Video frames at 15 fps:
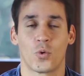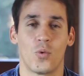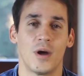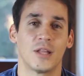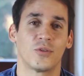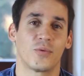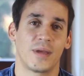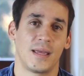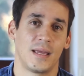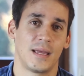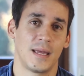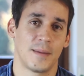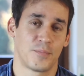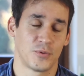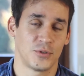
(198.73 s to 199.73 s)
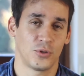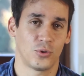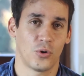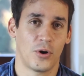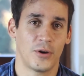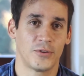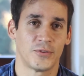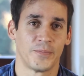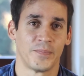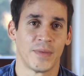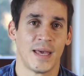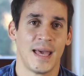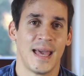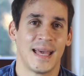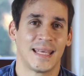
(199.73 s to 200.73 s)
quanto em repositórios,
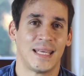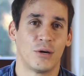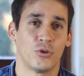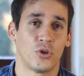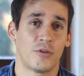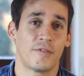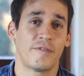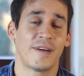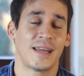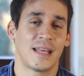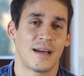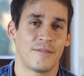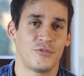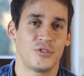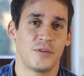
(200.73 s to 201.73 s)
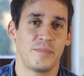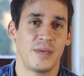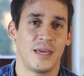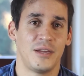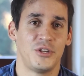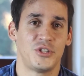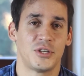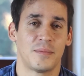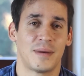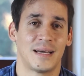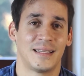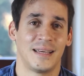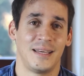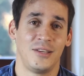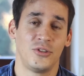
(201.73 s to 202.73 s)
que é uma nova variável de ambiente
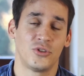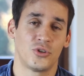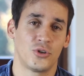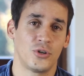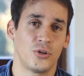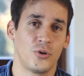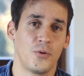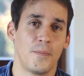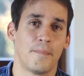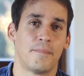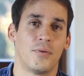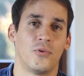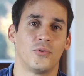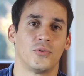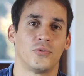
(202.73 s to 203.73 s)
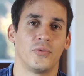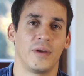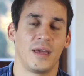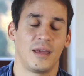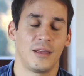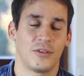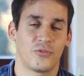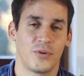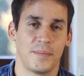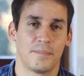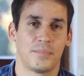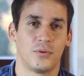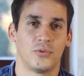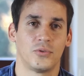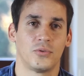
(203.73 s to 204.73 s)
chamada
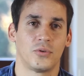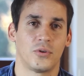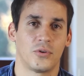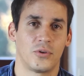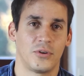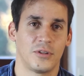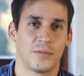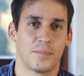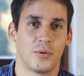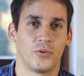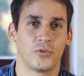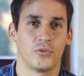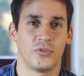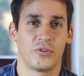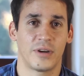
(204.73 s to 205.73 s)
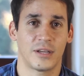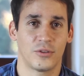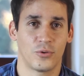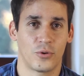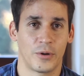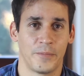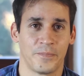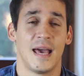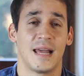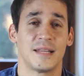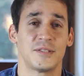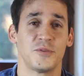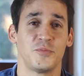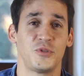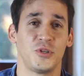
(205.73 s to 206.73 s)
internal.entry.current.directory.
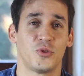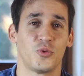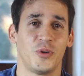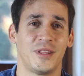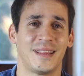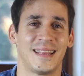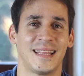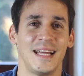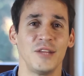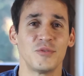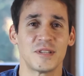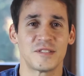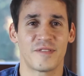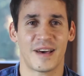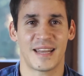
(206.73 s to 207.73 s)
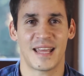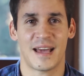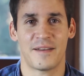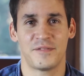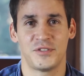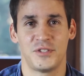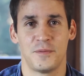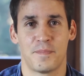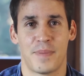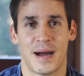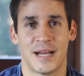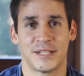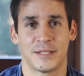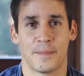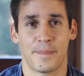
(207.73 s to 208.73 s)
Ela substitui tanto as variáveis de
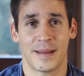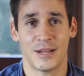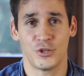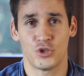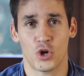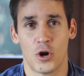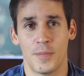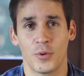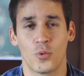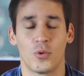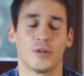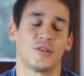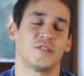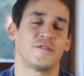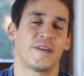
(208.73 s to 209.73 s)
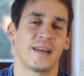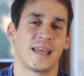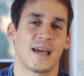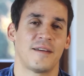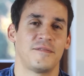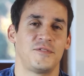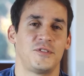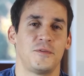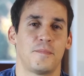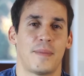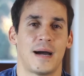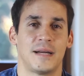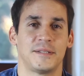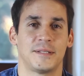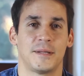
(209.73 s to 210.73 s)
pasta para job quanto as variáveis de
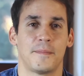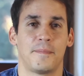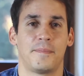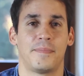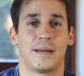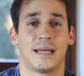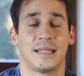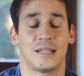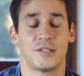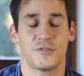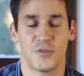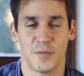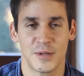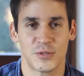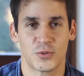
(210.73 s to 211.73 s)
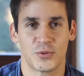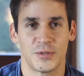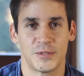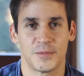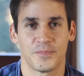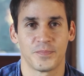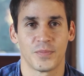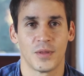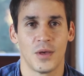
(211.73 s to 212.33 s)
pasta para transformações.